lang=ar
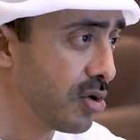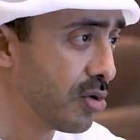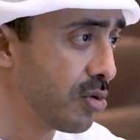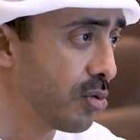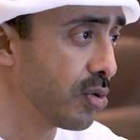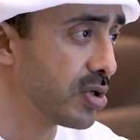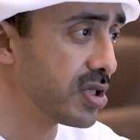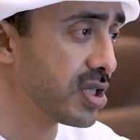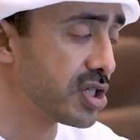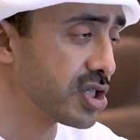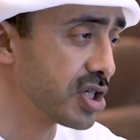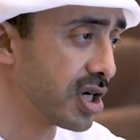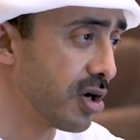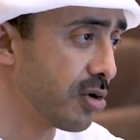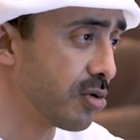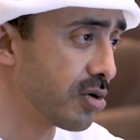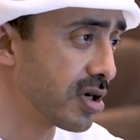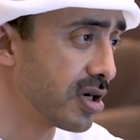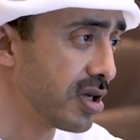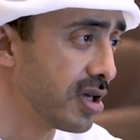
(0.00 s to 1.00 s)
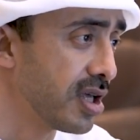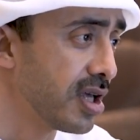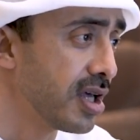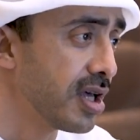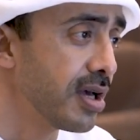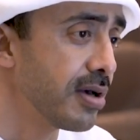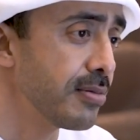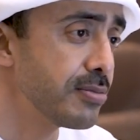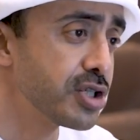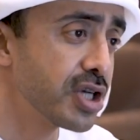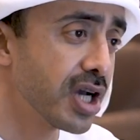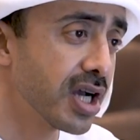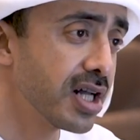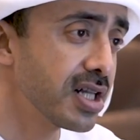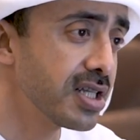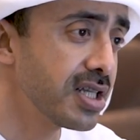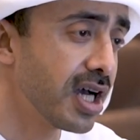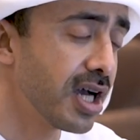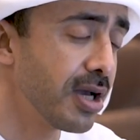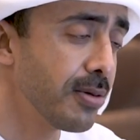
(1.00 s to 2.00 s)
والتشاور بشكل
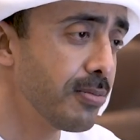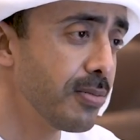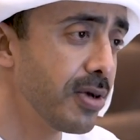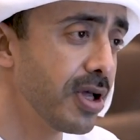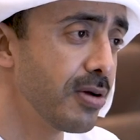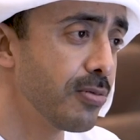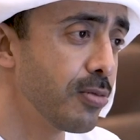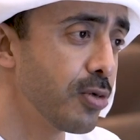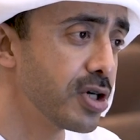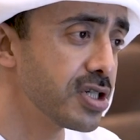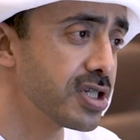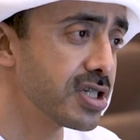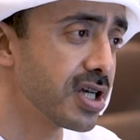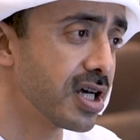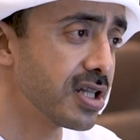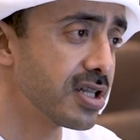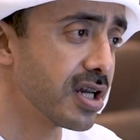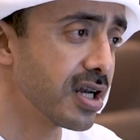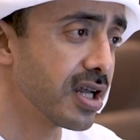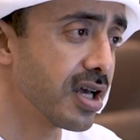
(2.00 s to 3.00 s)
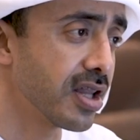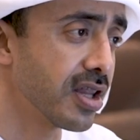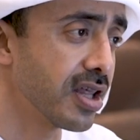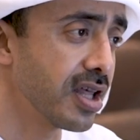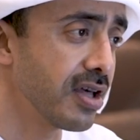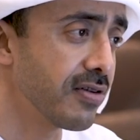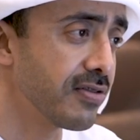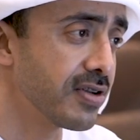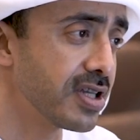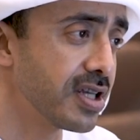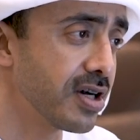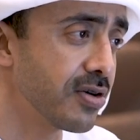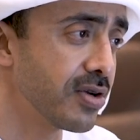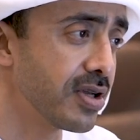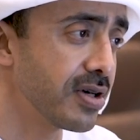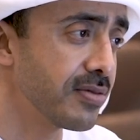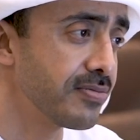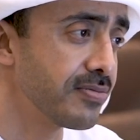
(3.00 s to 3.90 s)
دائم بين المؤسسات الرياضية في الدولة